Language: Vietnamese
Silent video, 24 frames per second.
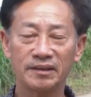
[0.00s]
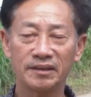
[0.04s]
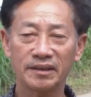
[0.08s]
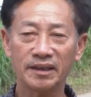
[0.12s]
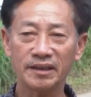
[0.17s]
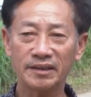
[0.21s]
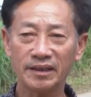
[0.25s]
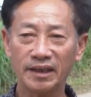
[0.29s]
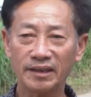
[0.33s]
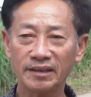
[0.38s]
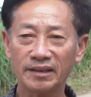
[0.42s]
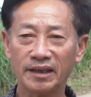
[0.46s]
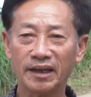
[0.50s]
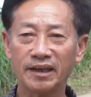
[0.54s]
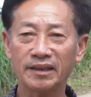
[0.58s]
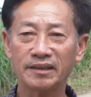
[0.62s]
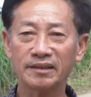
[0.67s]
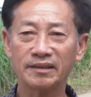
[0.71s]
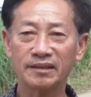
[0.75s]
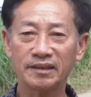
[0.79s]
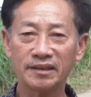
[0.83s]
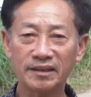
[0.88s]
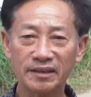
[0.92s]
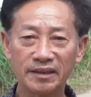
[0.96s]
Chắc chắn rằng
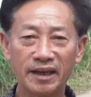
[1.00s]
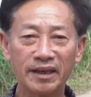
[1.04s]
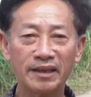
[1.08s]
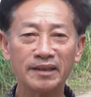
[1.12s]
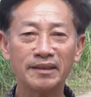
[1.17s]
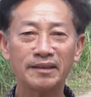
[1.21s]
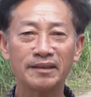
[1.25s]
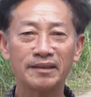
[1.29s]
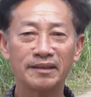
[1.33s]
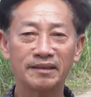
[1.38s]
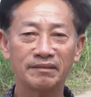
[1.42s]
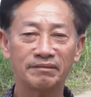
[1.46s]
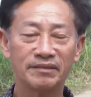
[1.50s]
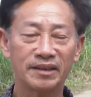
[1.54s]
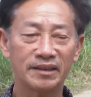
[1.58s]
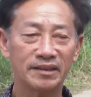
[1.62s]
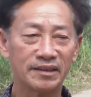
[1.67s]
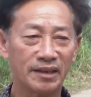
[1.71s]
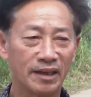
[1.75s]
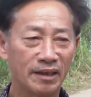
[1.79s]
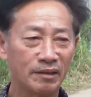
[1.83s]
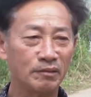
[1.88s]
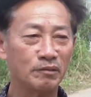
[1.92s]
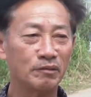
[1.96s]
từ nay về
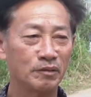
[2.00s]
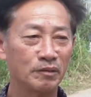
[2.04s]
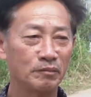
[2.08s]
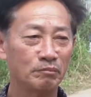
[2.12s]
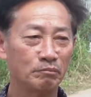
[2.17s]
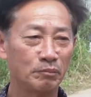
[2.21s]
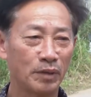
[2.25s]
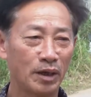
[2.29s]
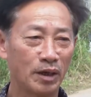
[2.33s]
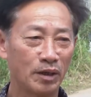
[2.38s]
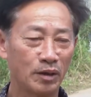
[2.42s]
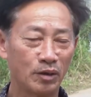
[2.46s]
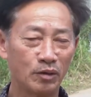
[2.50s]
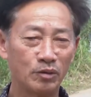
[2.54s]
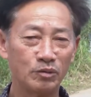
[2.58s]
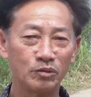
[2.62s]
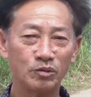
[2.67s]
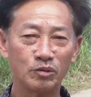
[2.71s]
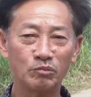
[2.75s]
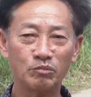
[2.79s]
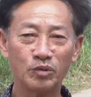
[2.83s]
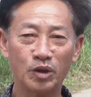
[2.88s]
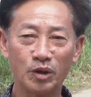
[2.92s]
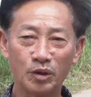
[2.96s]
sau bà con
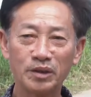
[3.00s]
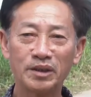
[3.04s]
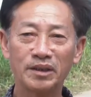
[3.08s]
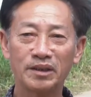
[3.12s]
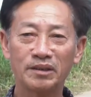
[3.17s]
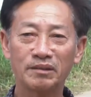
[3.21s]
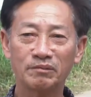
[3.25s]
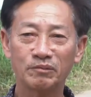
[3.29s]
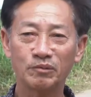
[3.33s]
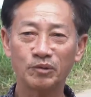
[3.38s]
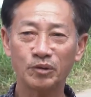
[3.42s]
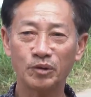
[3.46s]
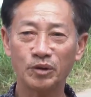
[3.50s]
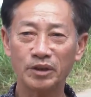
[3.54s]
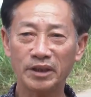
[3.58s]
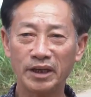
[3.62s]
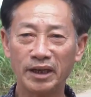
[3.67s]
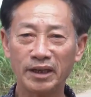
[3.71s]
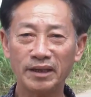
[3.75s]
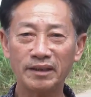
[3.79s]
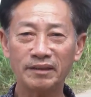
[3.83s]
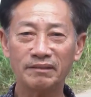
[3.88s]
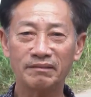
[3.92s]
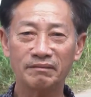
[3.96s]
chúng tôi cố
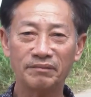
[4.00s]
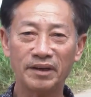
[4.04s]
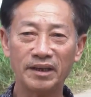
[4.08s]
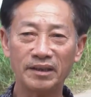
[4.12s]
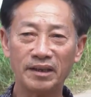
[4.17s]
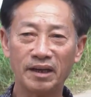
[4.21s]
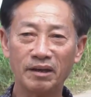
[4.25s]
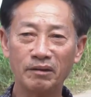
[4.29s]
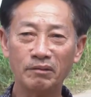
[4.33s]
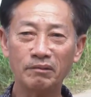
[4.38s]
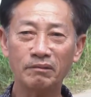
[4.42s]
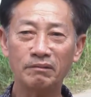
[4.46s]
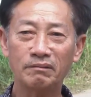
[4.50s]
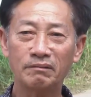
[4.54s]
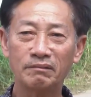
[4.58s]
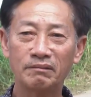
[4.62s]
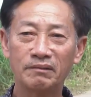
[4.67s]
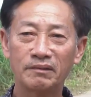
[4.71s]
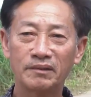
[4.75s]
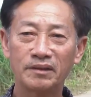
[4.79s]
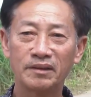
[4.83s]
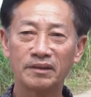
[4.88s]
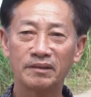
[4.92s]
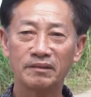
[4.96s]
gắng phấn đấu
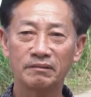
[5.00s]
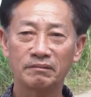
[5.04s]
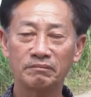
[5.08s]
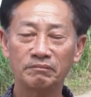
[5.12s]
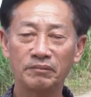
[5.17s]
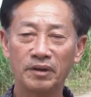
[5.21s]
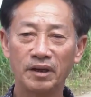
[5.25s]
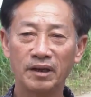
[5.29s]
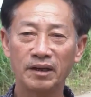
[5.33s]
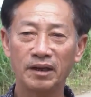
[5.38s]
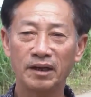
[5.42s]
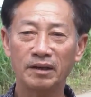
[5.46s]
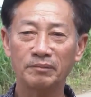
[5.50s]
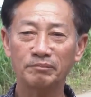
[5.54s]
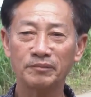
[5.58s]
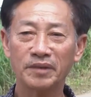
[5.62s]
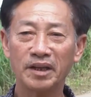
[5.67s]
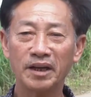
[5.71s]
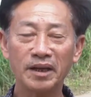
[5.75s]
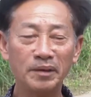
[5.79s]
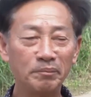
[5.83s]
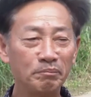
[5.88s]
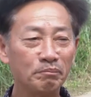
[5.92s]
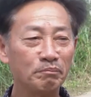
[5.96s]
cũng phải làm
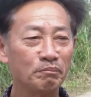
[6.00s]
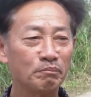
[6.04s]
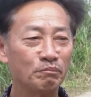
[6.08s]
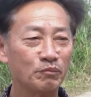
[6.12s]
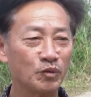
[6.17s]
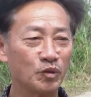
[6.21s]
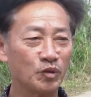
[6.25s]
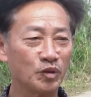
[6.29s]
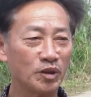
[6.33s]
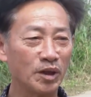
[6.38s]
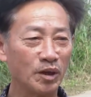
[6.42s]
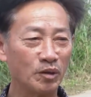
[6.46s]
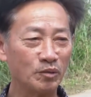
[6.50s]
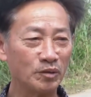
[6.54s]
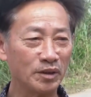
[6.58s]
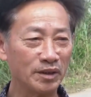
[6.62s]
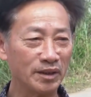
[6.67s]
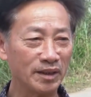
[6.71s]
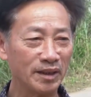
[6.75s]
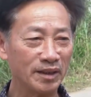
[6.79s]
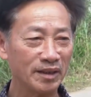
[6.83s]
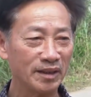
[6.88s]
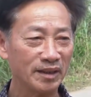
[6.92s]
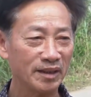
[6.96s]
thêm một số
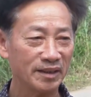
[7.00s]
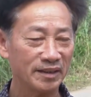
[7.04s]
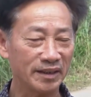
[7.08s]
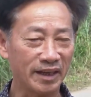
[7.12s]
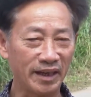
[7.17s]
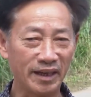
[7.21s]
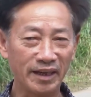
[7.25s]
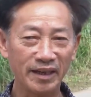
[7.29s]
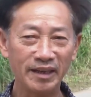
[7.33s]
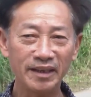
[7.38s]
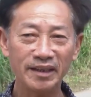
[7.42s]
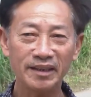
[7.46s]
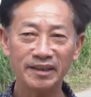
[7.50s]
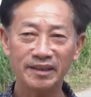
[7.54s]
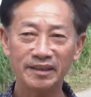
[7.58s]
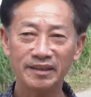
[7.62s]
nữa để